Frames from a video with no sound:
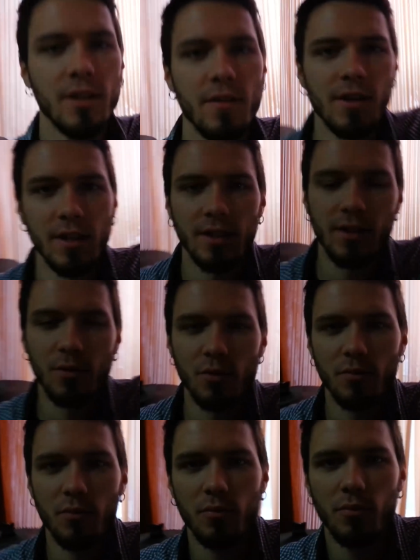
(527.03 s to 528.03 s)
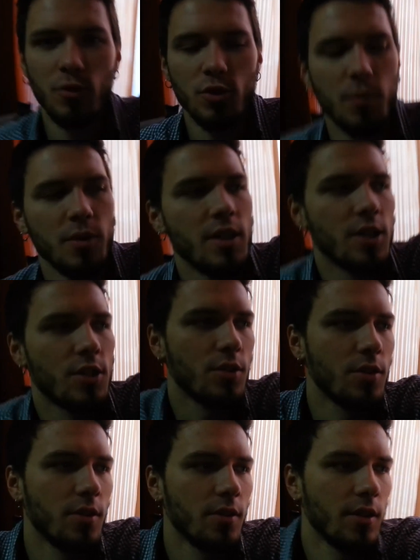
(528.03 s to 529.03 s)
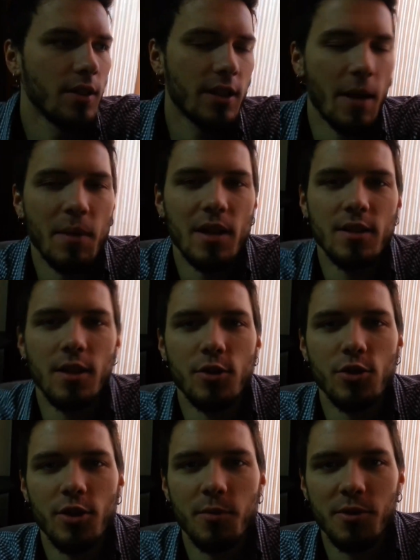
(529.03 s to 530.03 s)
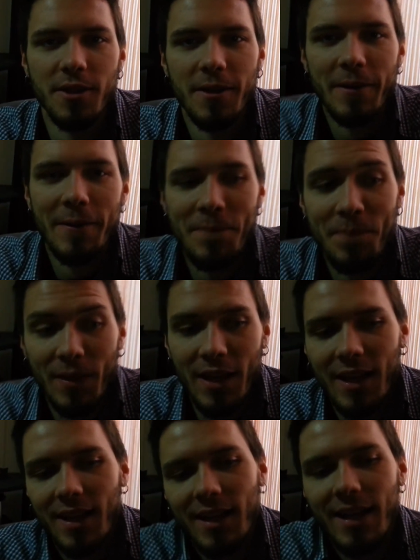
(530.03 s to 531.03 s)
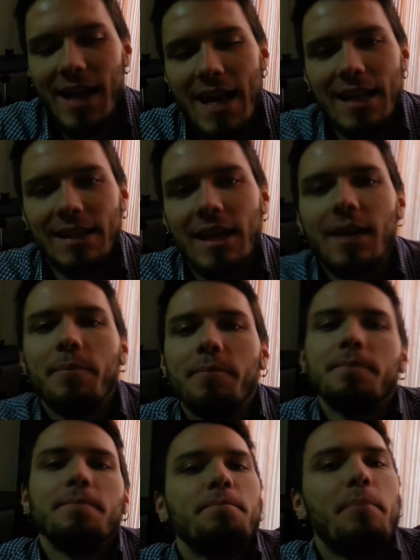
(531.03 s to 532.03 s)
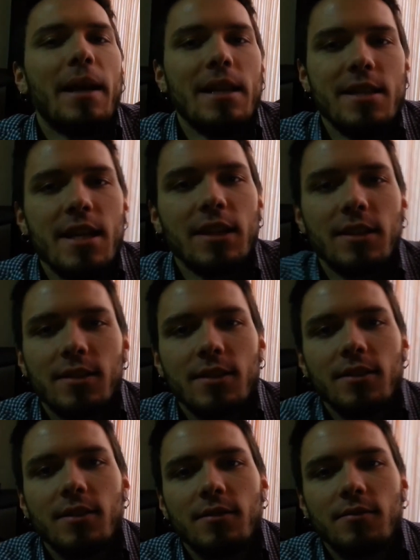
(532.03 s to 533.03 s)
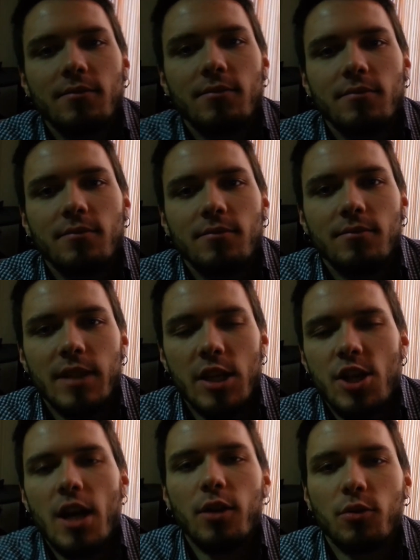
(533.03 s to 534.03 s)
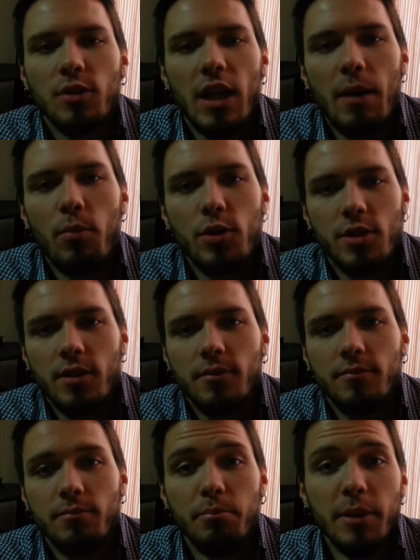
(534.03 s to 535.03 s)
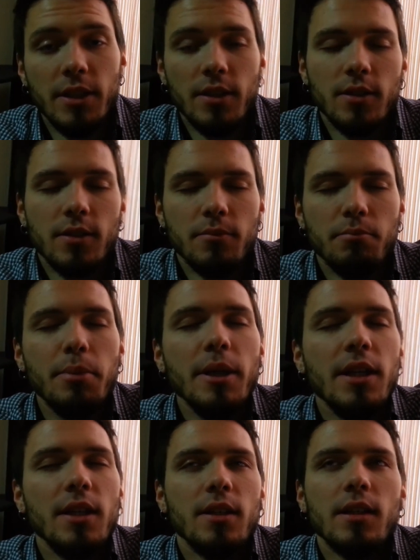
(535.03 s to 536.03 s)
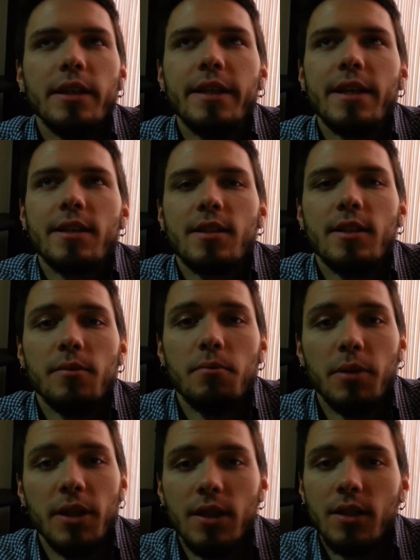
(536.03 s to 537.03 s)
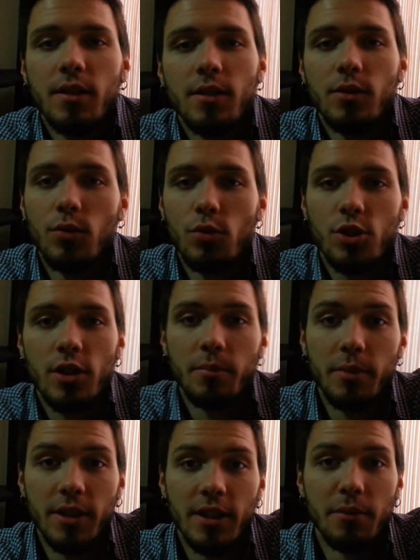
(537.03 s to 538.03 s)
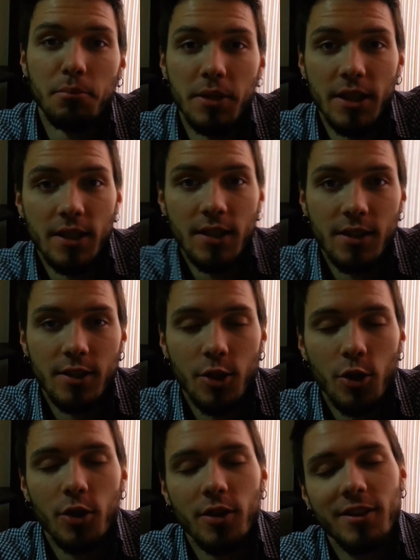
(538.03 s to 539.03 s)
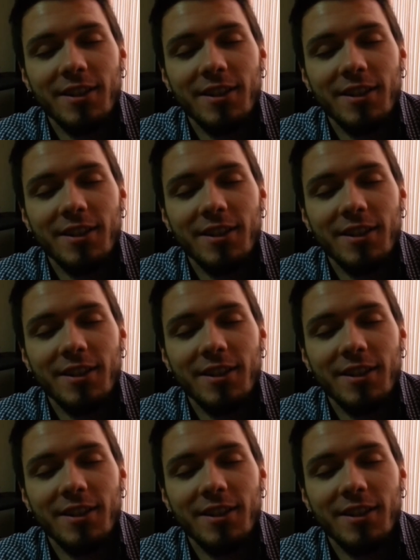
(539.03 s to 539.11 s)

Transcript: вы, наверное, может быть, даже откомментили что-нибудь. Это презент начальнику на работе. Был бы, если бы, нужно было бы, но